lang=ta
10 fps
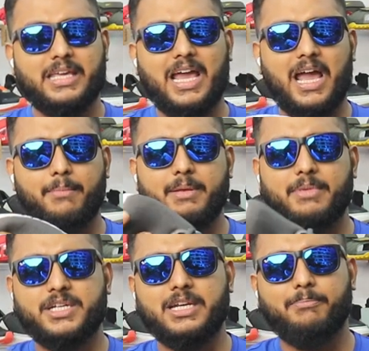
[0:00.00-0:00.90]
ஏன் அப்படி
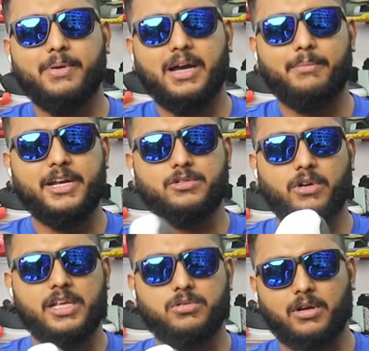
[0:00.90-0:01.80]
மெஷப் அப்படின்னு
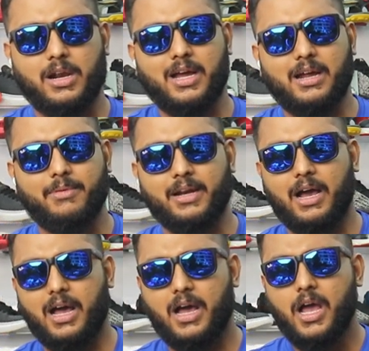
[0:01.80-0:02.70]
சொல்லி சொல்கிறாங்க அப்படின்னா